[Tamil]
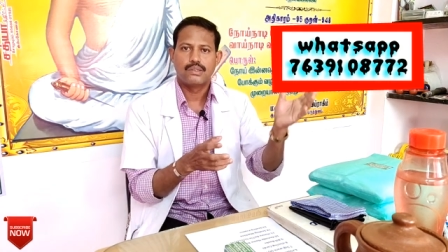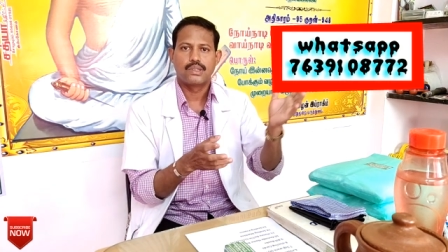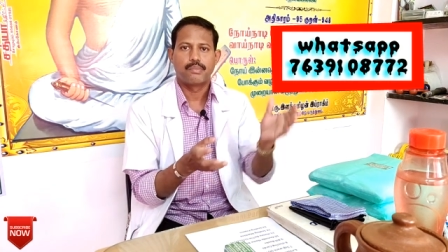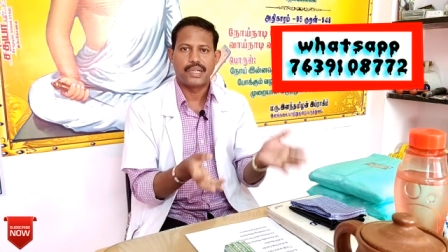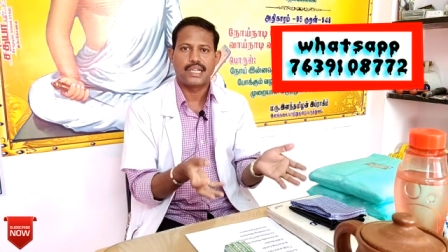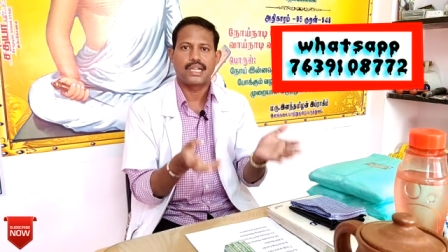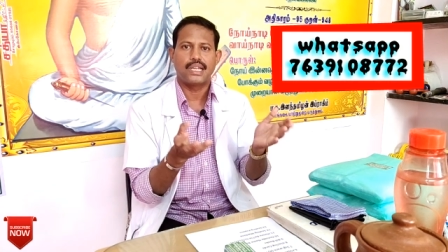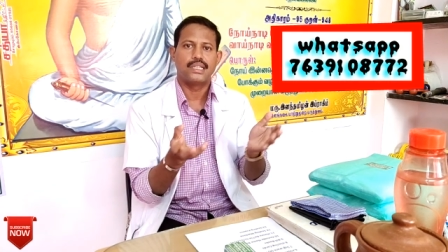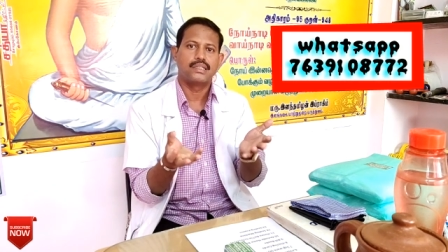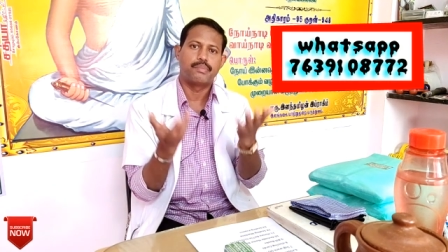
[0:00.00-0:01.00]
ஒரு பெட்டி
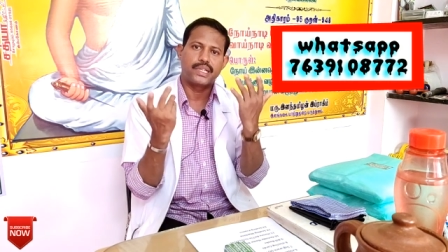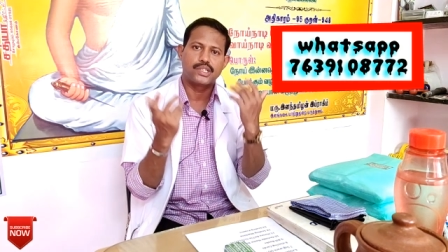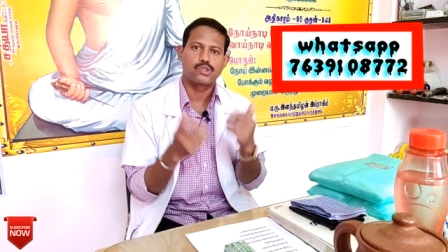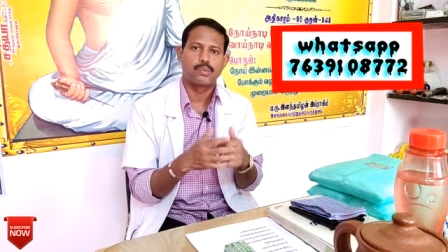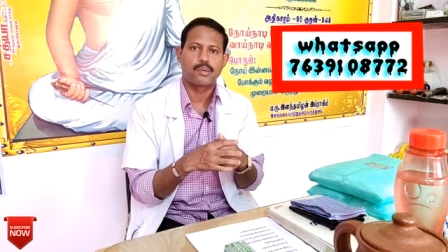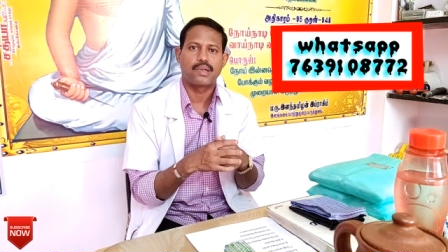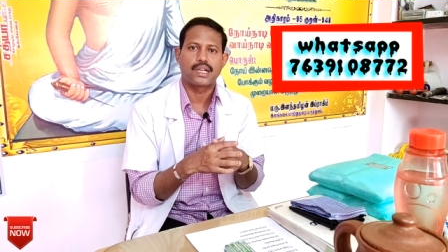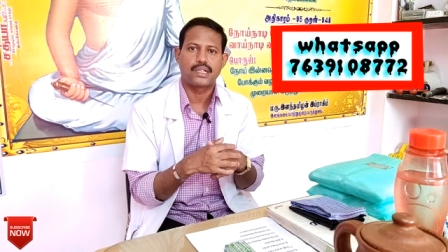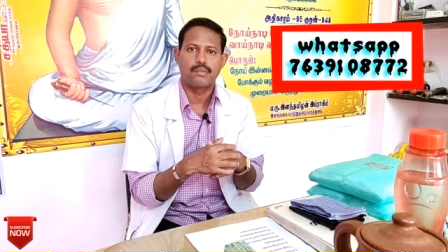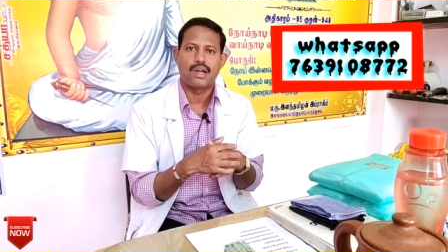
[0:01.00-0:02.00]
கடையிலேருந்து பெரிய சூப்பர்
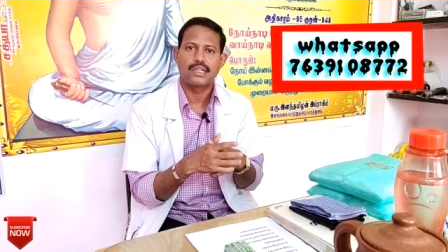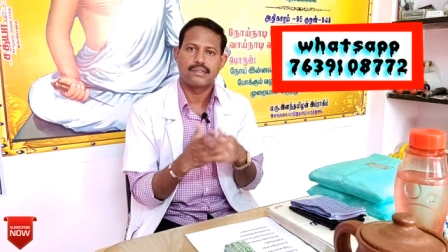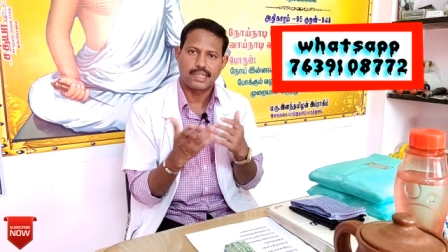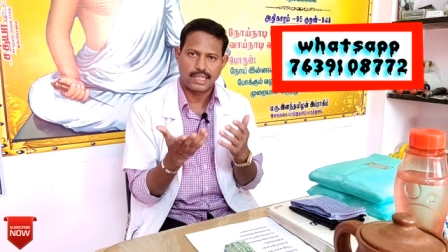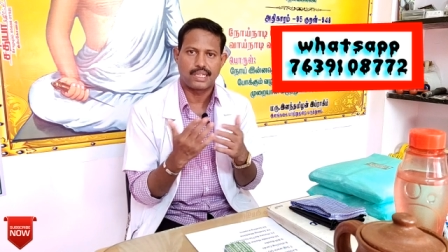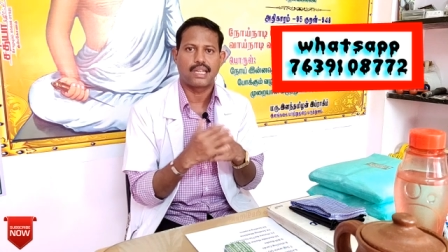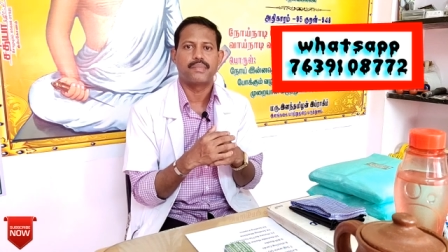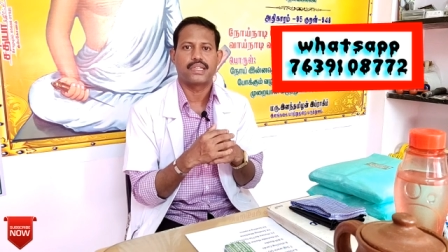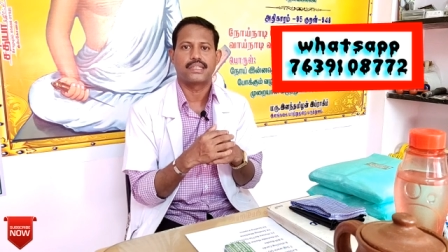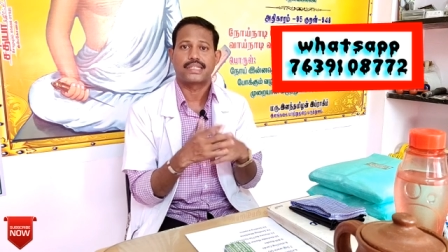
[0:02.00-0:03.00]
மார்க்கெட்டு மாலுங்க வரைக்கும்
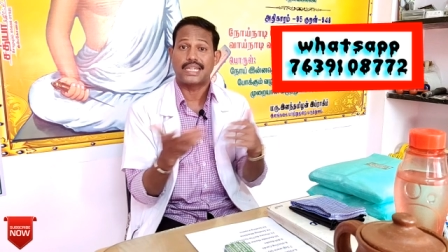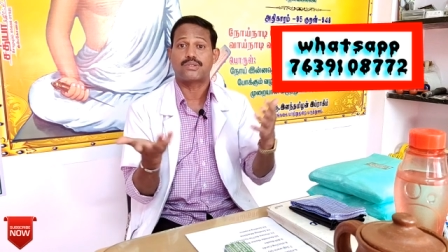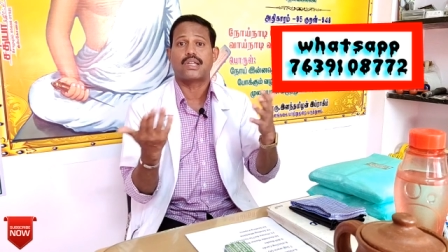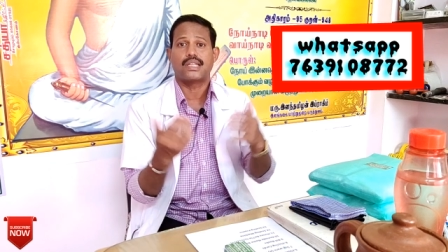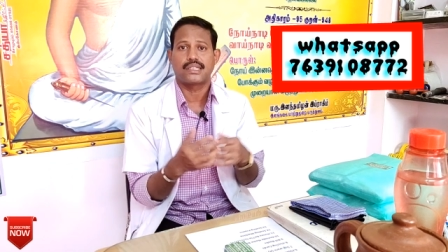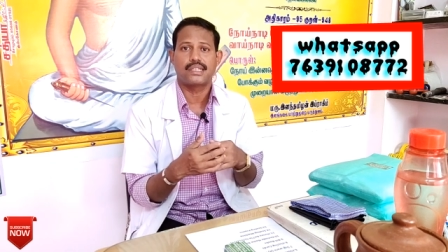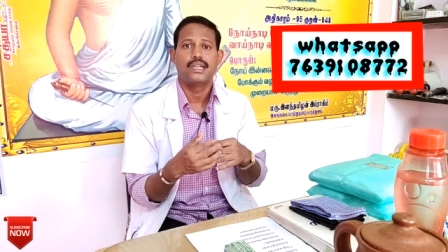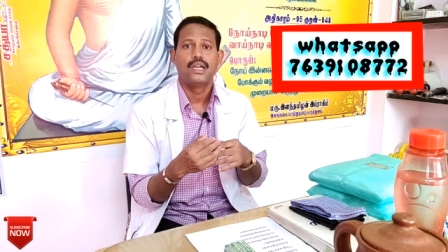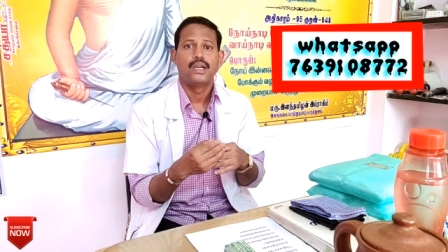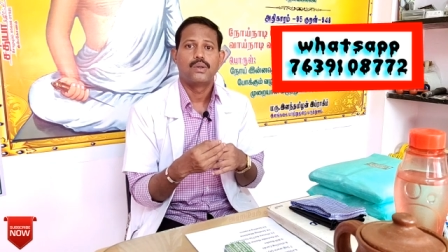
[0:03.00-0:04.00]
எல்லாமே இருக்குது கேஷுவலாக
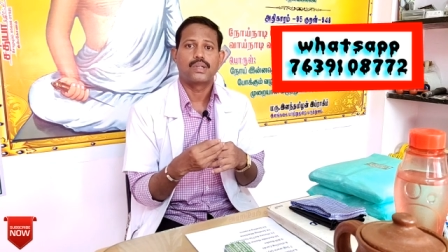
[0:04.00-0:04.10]
இருக்குது